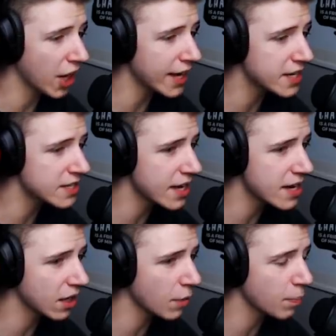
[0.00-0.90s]
direkt
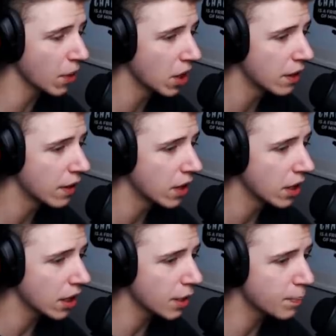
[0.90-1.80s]
gesehen. Rip.
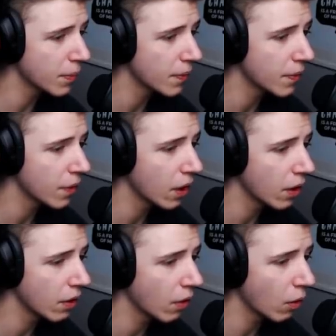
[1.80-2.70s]
Rip.
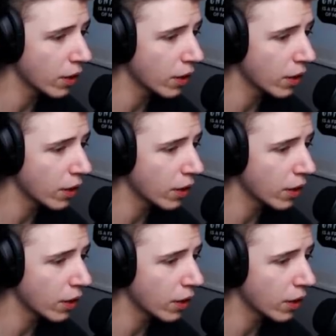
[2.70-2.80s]
Oh